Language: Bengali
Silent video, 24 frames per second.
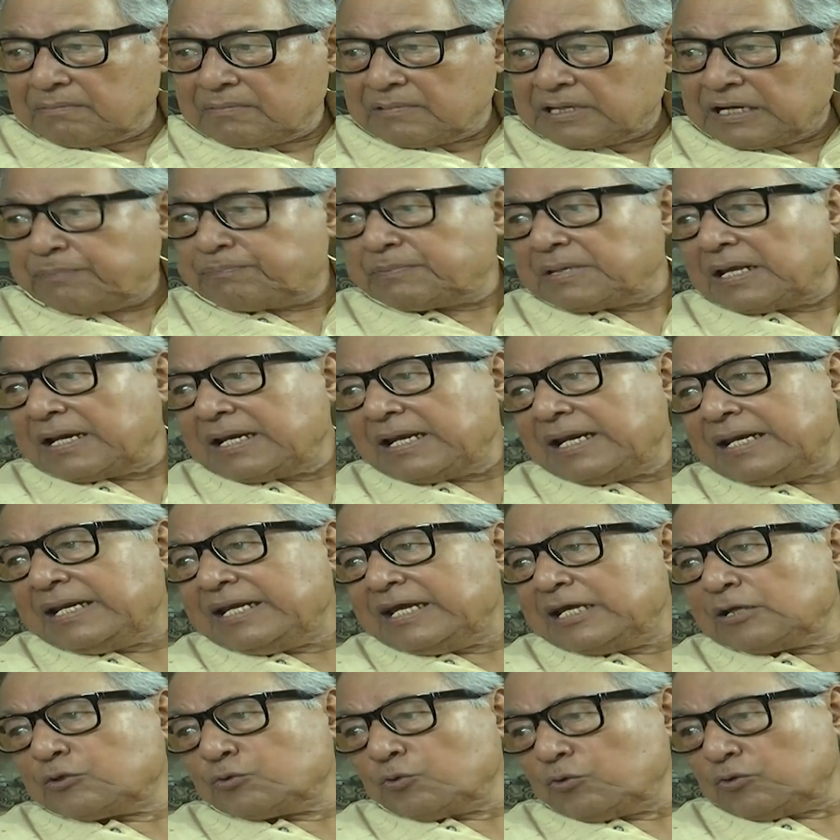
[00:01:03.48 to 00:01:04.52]
গ্রেপ্তার
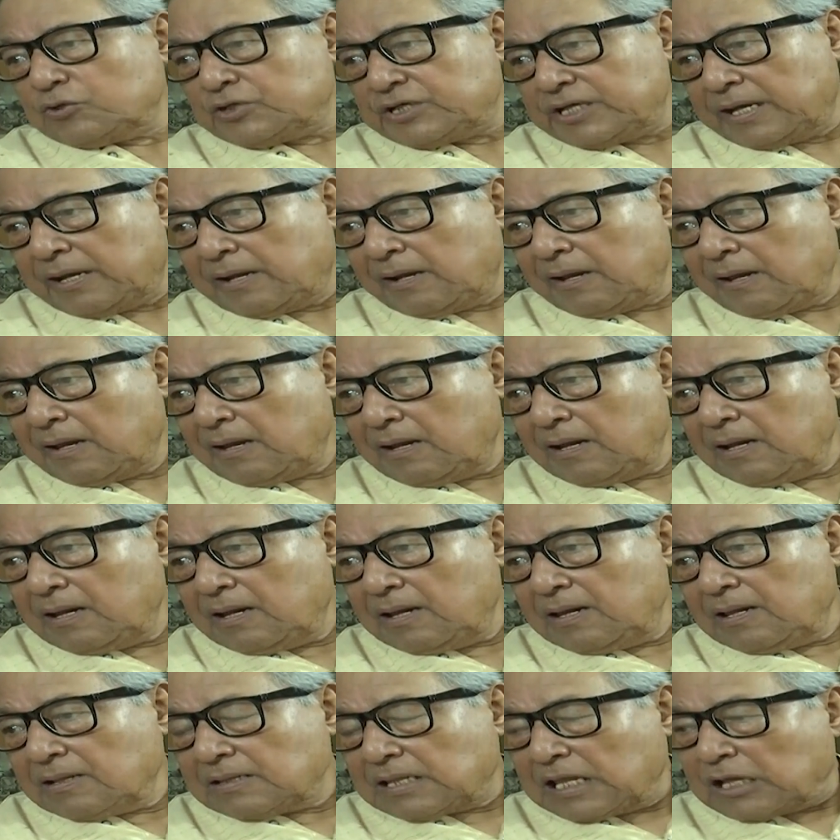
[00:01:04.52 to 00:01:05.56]
এড়িয়ে চলছে
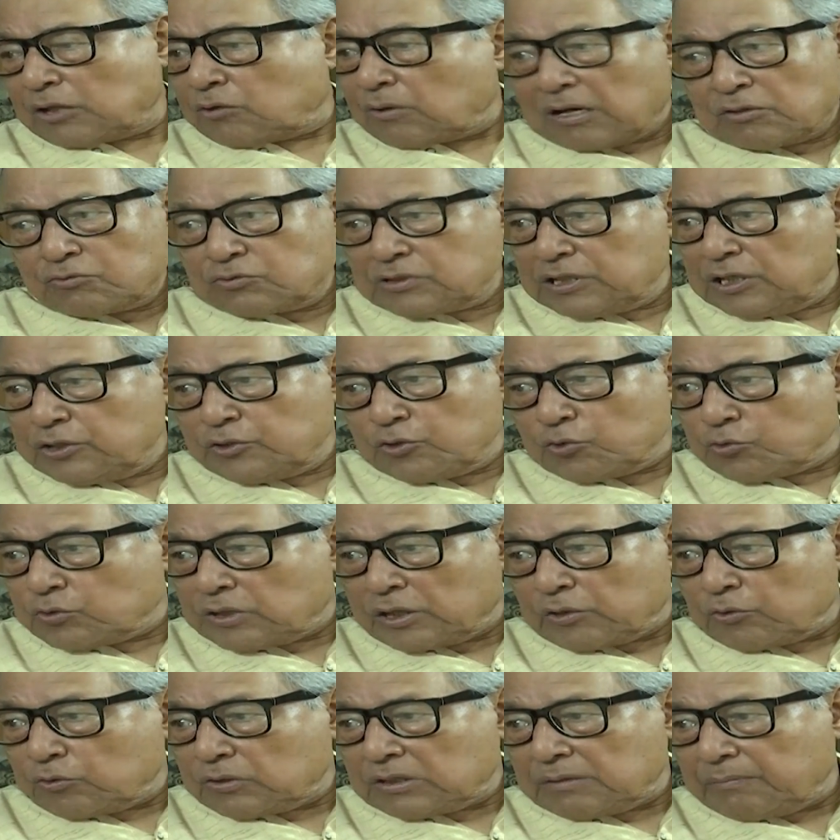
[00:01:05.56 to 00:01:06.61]
তারা তো কাউন্সিলে
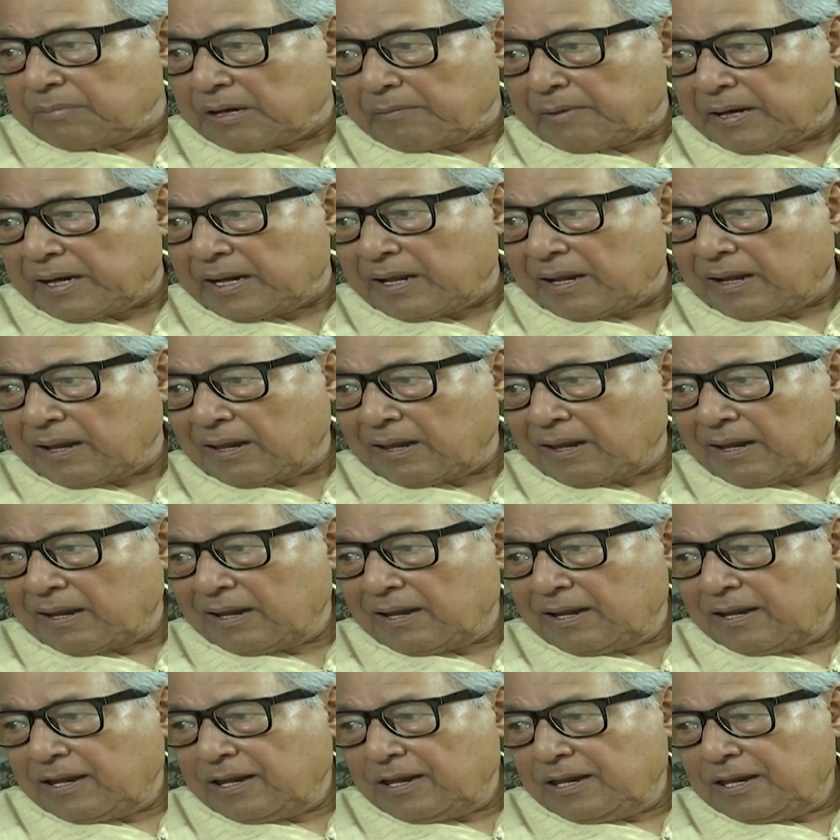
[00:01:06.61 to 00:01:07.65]
যোগদান করতে পারবে না
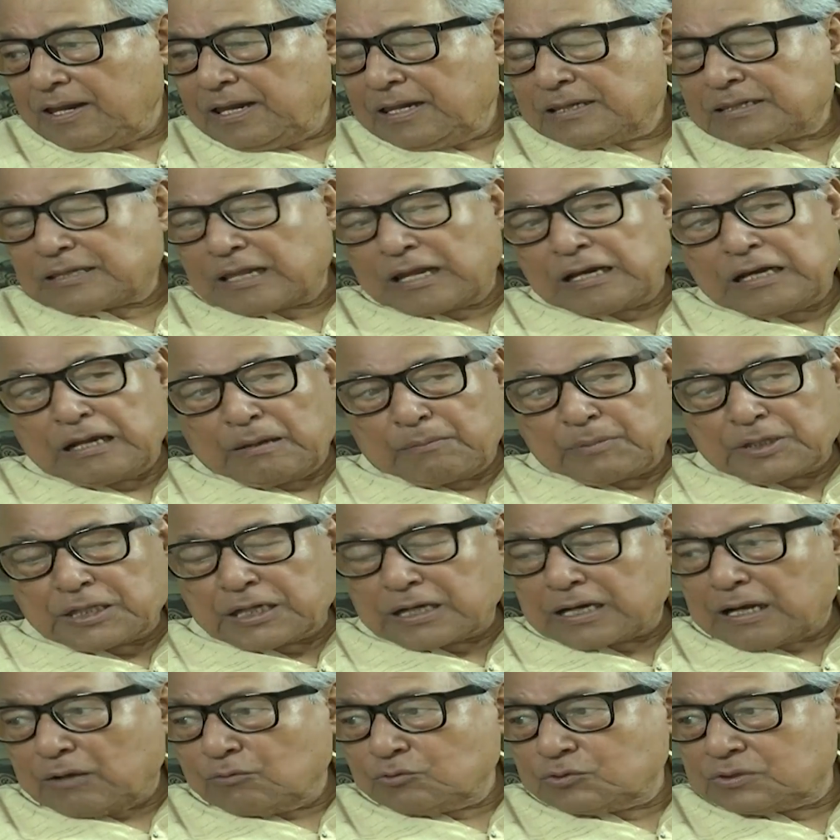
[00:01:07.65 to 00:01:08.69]
তাহলে আমাদের
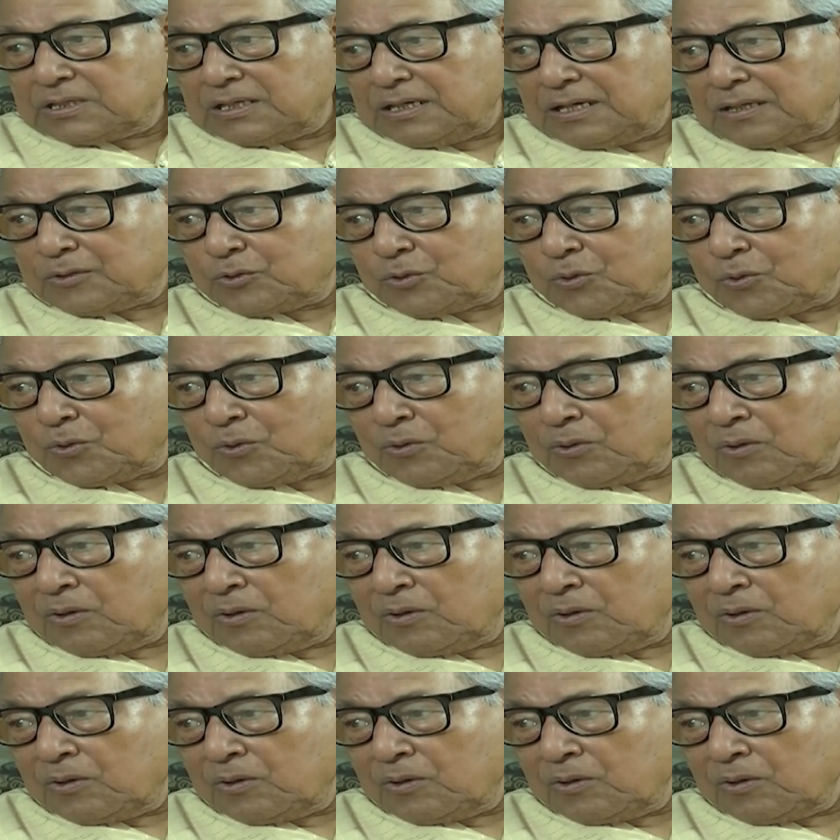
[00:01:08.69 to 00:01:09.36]
কাউন্সিলে তো